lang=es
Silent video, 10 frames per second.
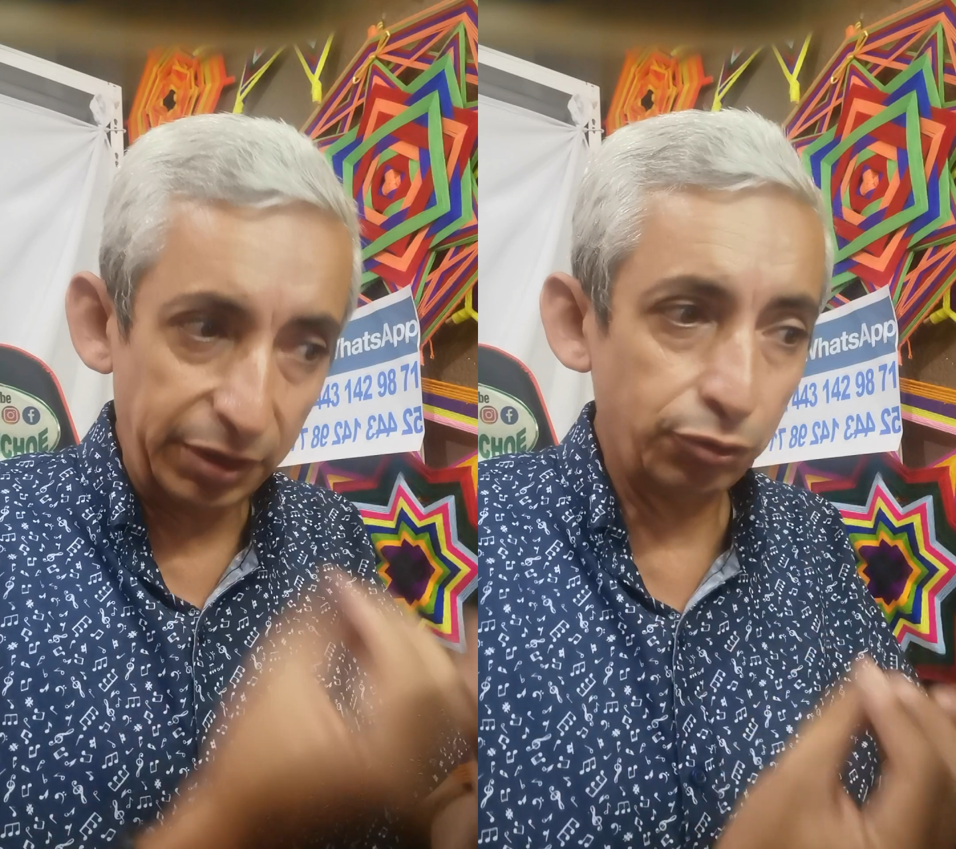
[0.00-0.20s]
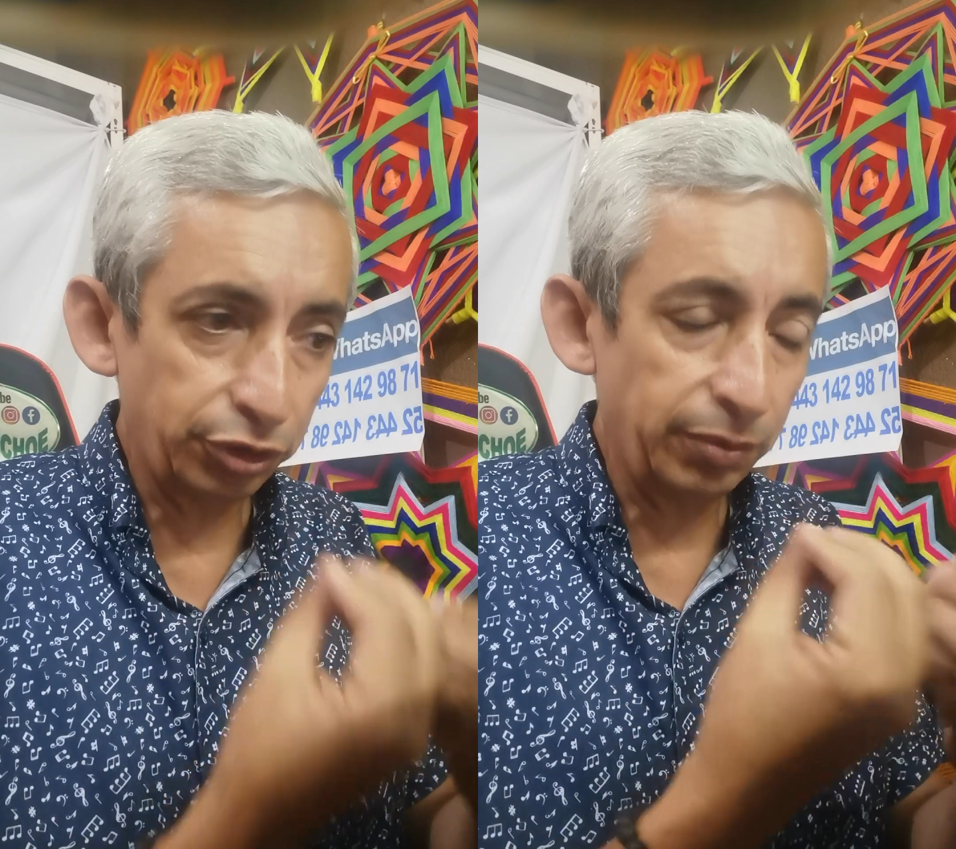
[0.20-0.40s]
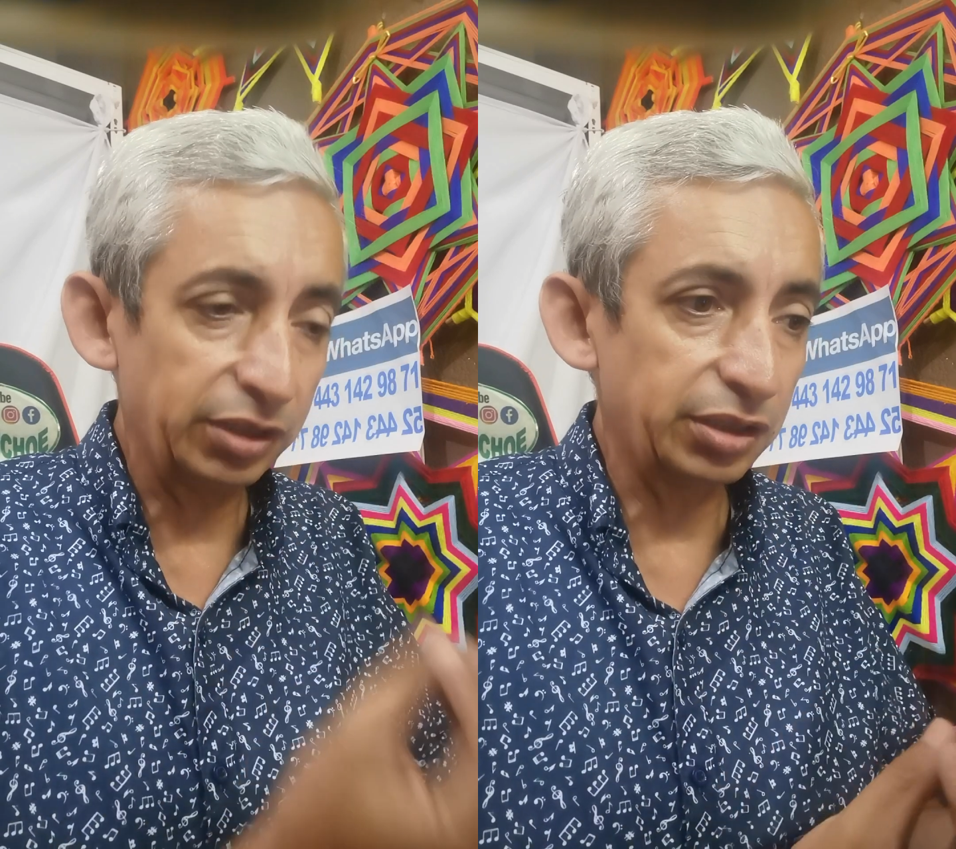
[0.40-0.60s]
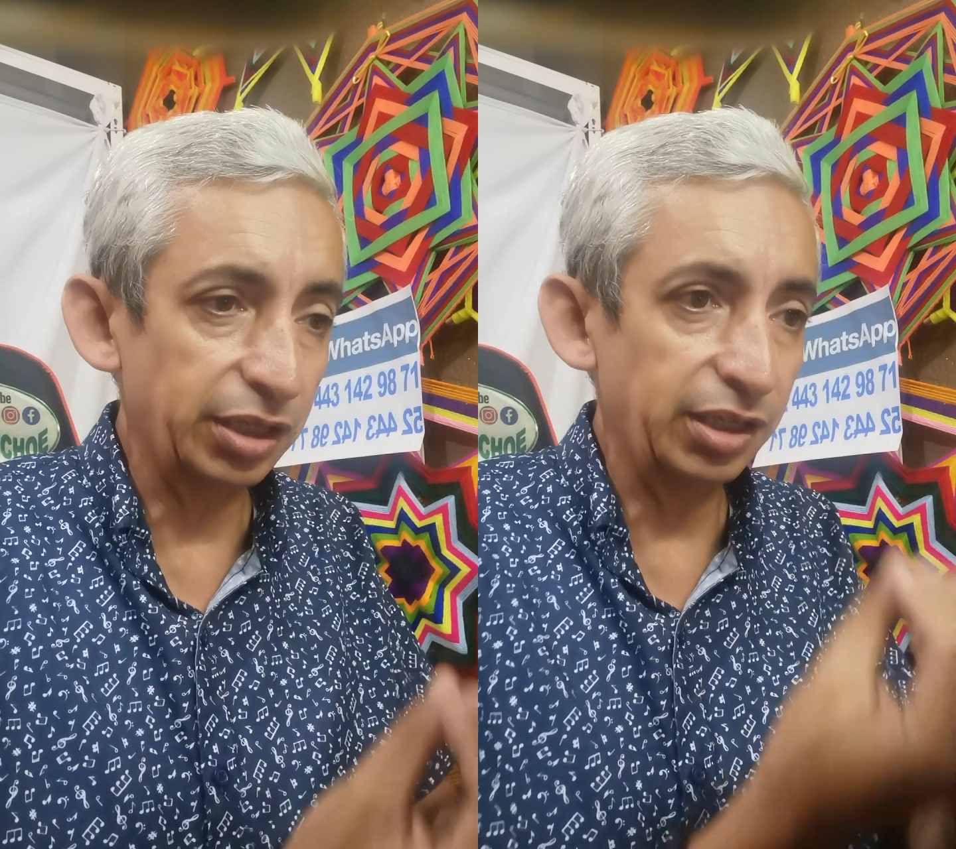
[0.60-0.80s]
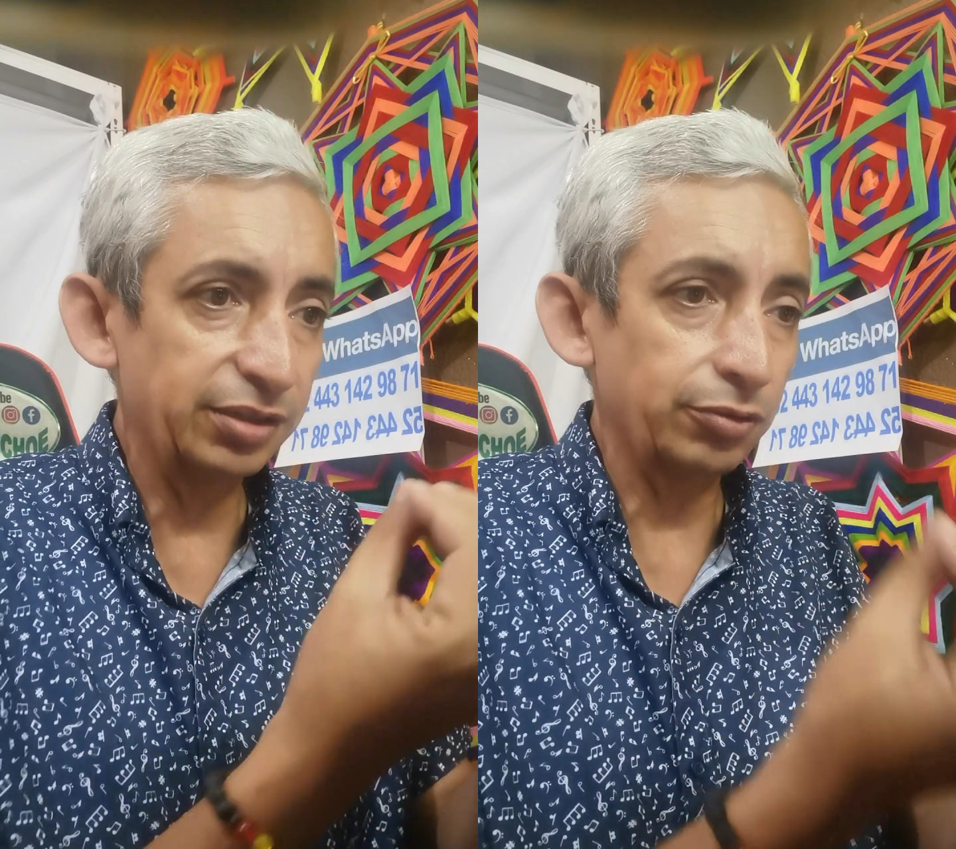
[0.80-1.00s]
virus y
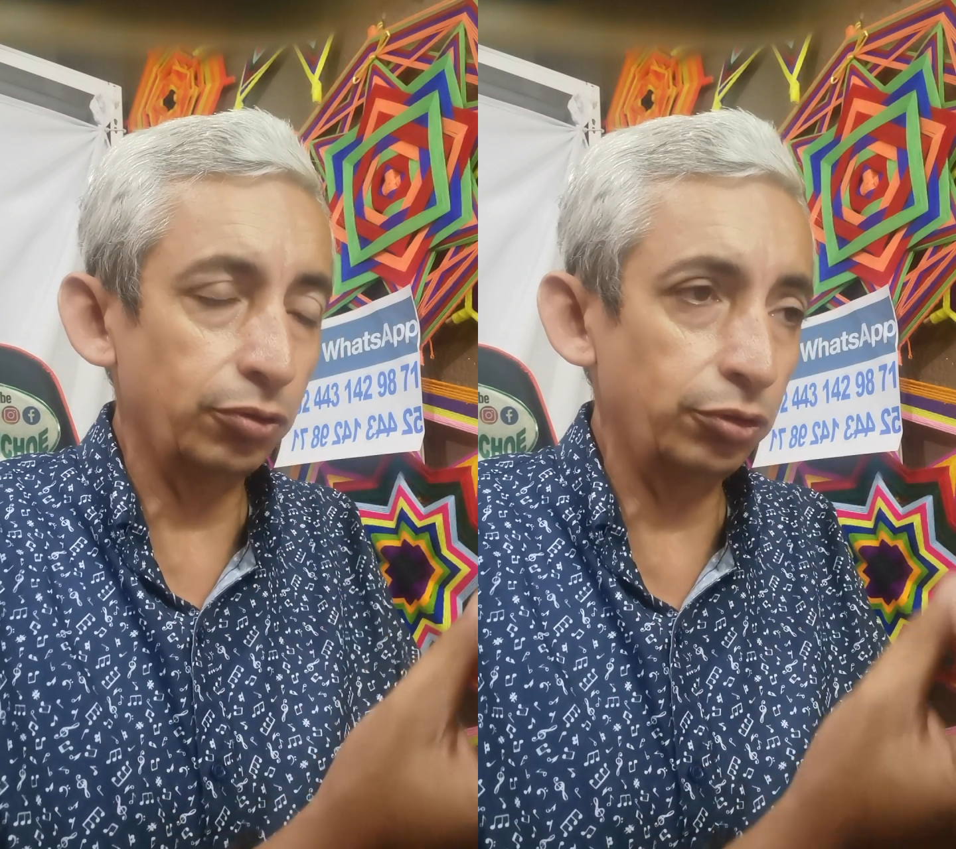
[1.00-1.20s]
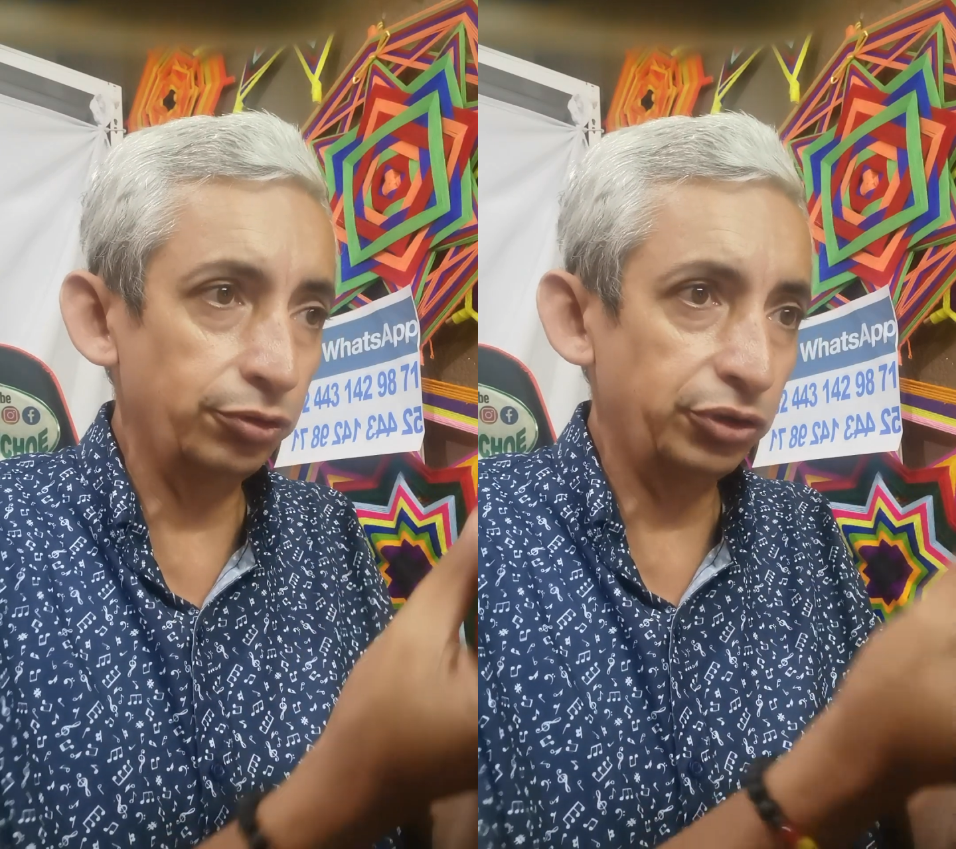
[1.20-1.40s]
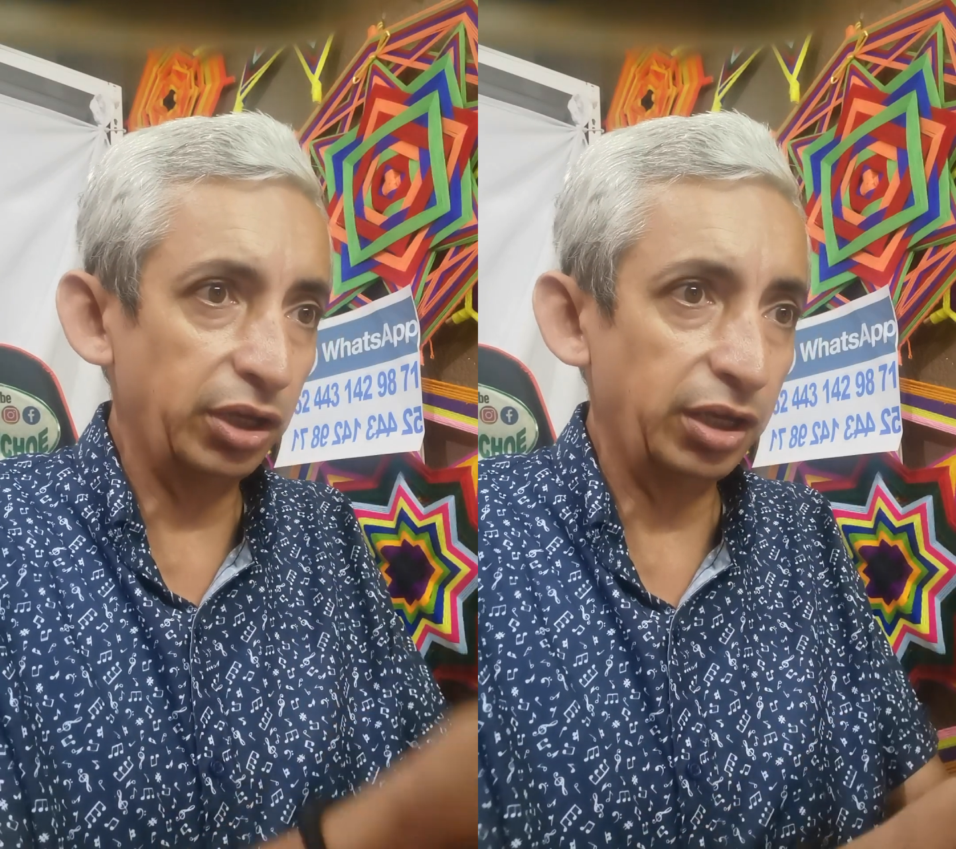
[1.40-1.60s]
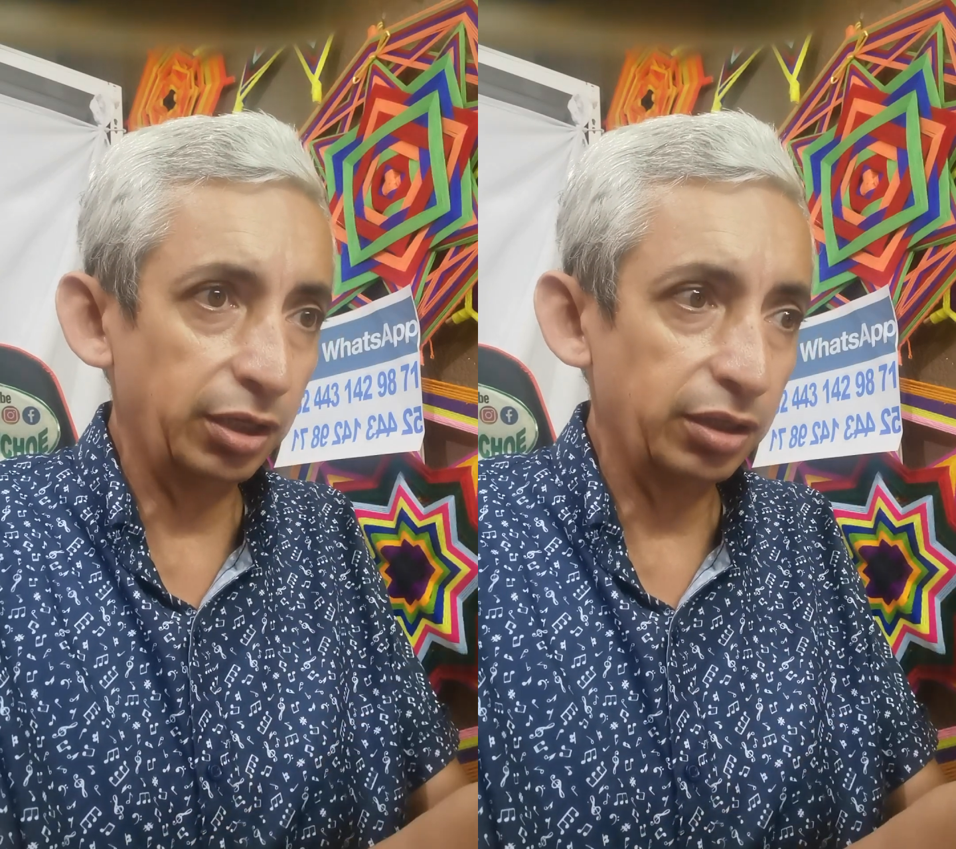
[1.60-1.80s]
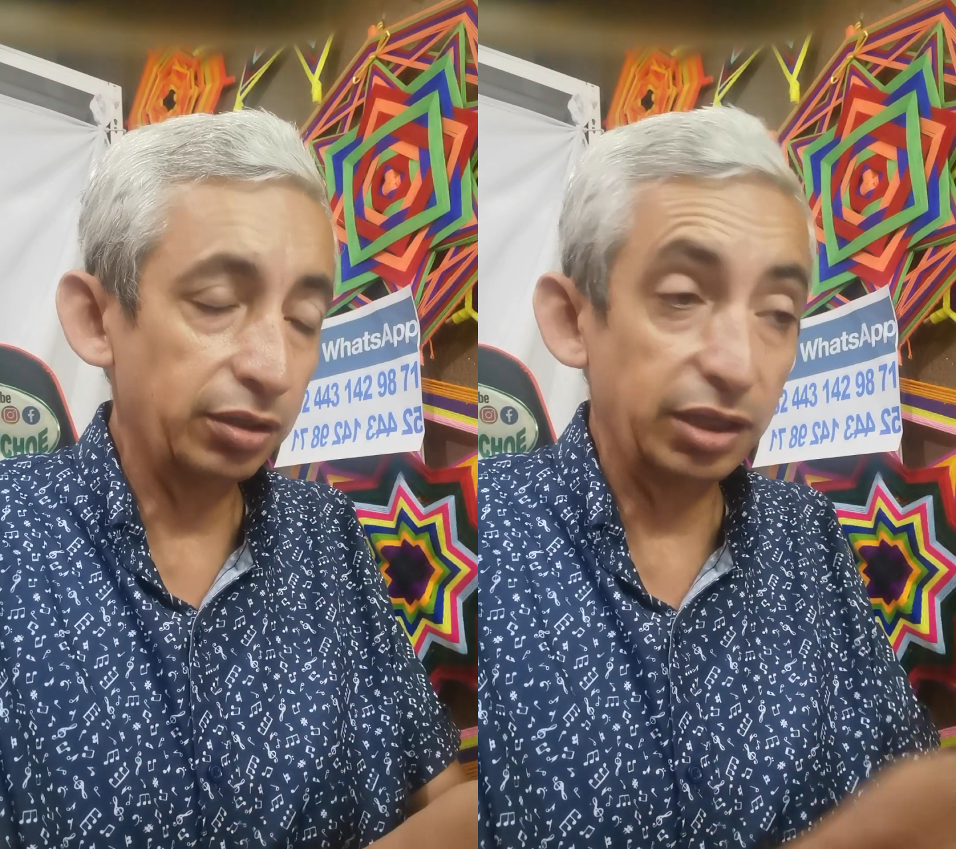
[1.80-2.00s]
bacterias, hongos
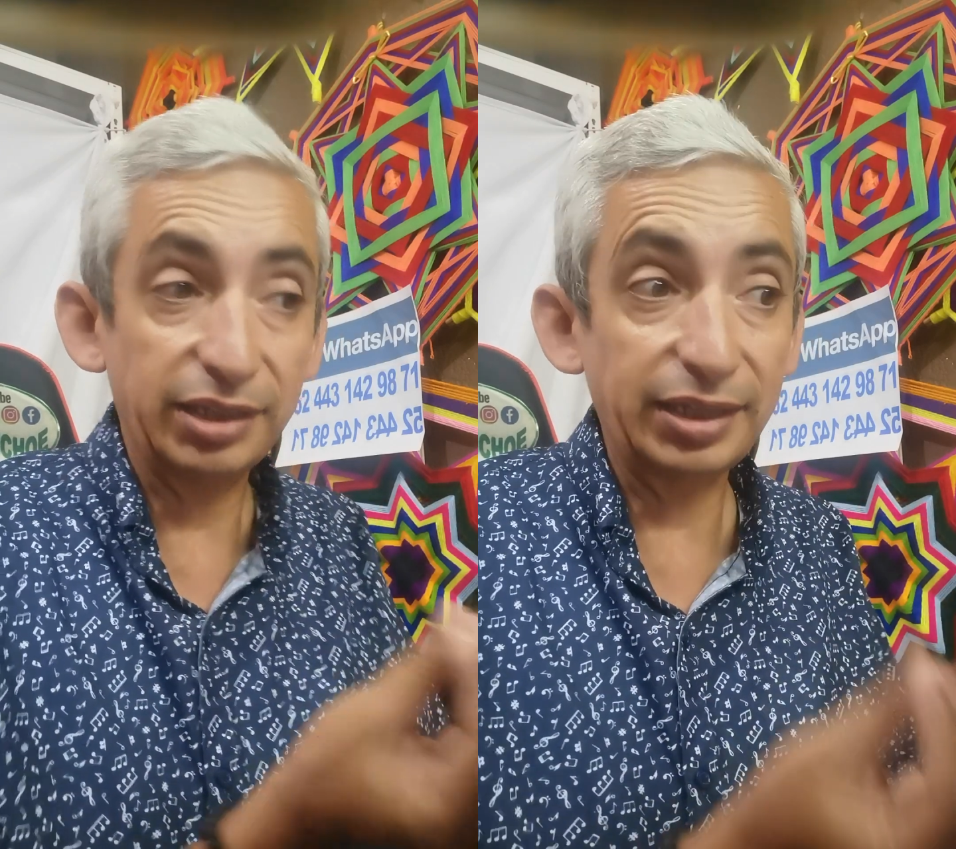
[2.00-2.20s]
que,